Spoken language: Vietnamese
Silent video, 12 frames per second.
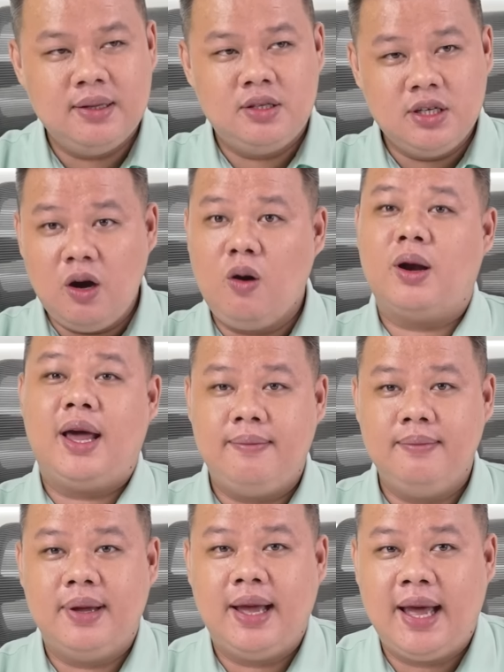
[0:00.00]
Chưa ổn
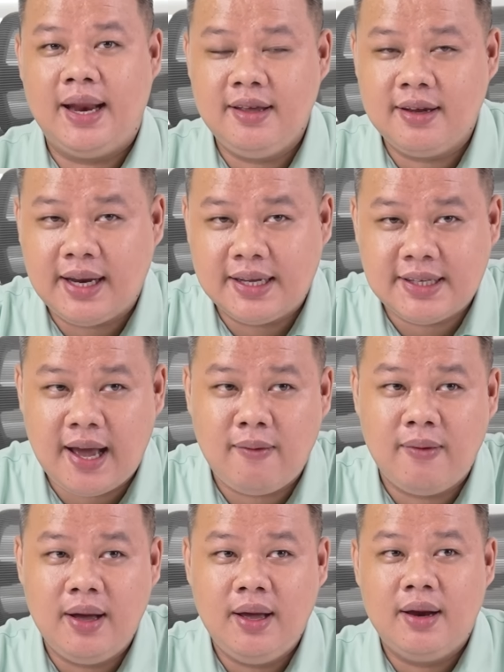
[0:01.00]
lắm. À, lý do tại
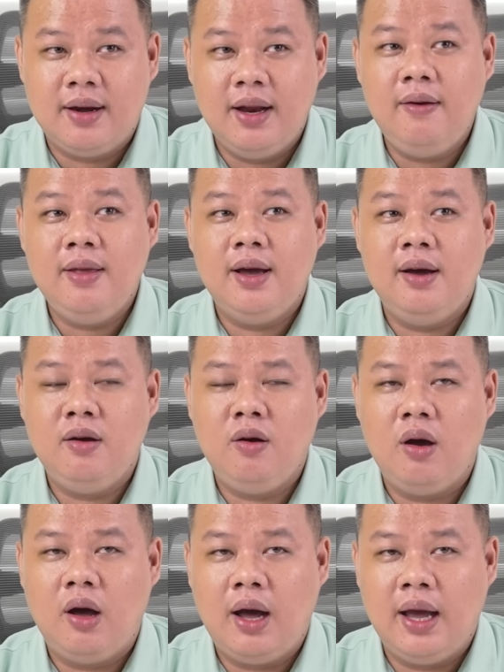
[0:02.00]
sao? Nếu
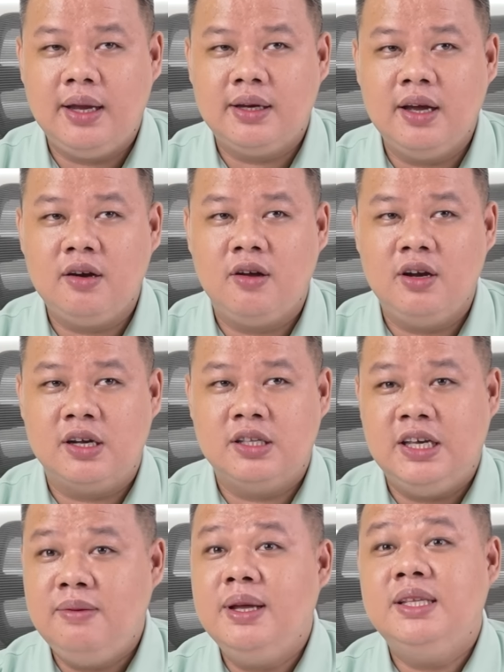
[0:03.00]
như à, hình thức nó được
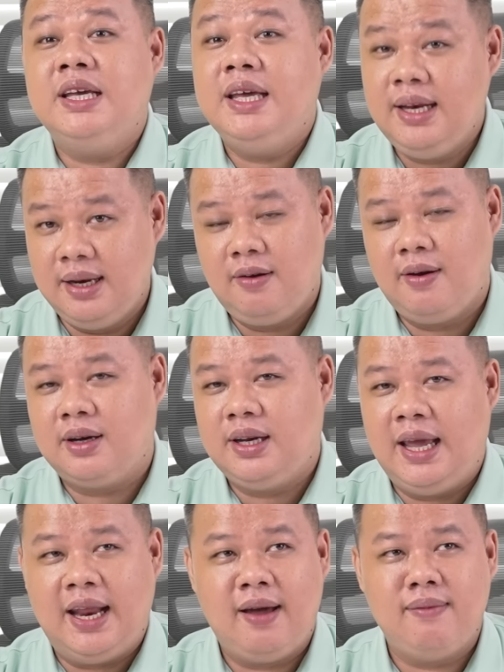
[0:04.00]
chín mươi chín hoặc
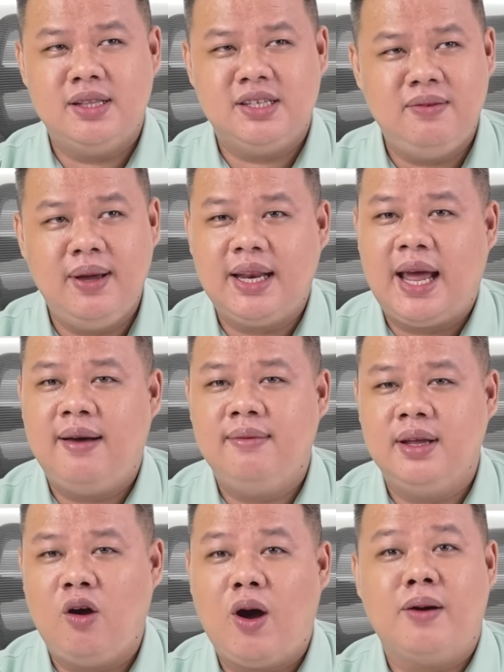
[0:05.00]
tệ lắm là chín mươi
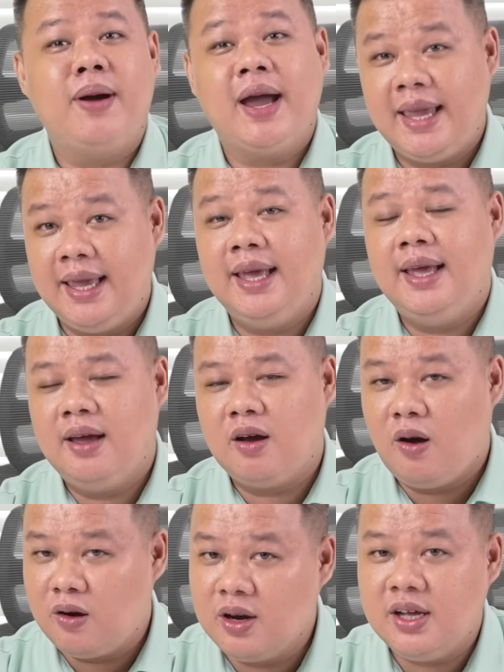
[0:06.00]
tám thì hỏa may
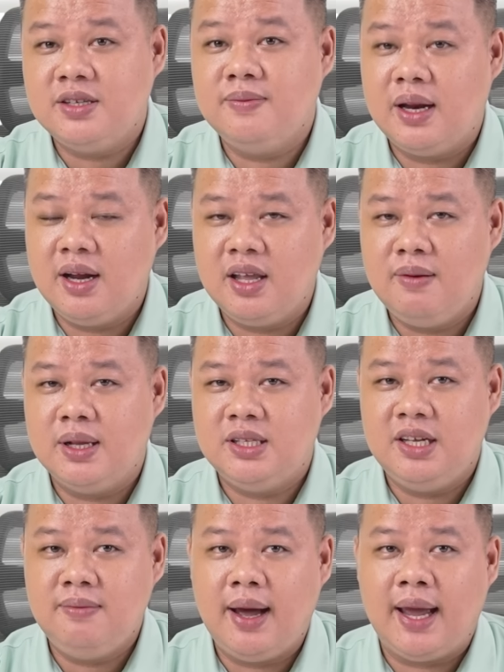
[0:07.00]
còn có thể chấp nhận được, nhưng mà
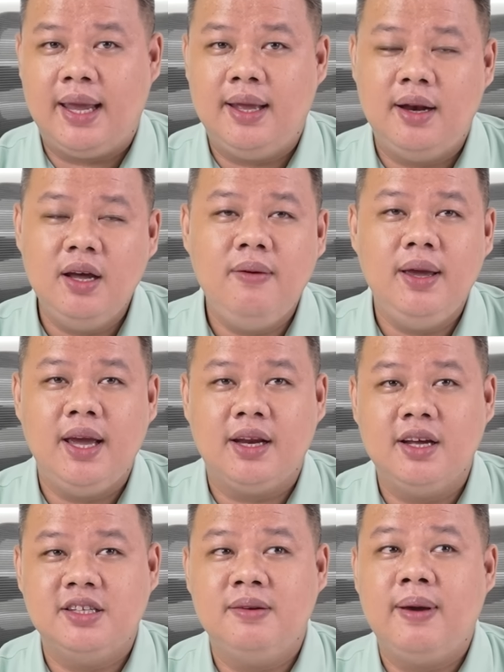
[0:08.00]
chín mươi bảy, lưu ý
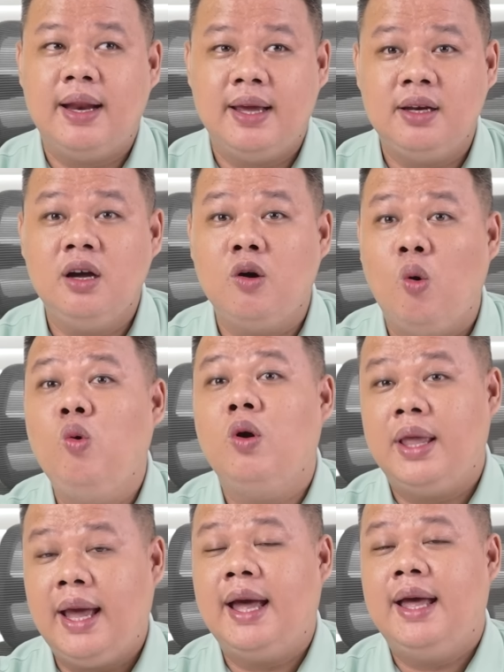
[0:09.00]
hình thức chín mươi bảy là hình thức cũ
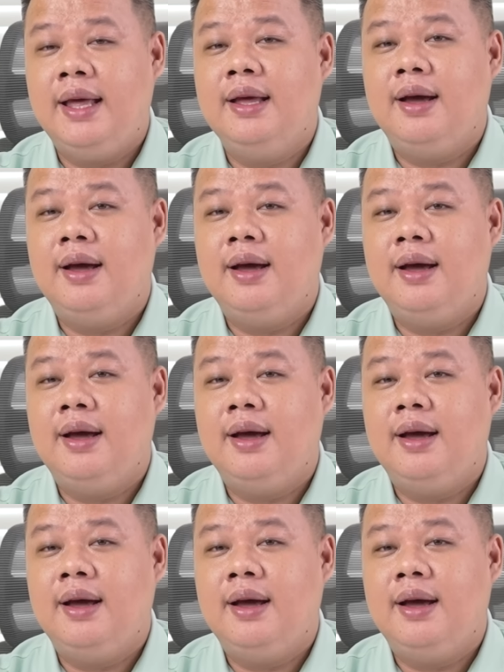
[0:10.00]
rồi nha.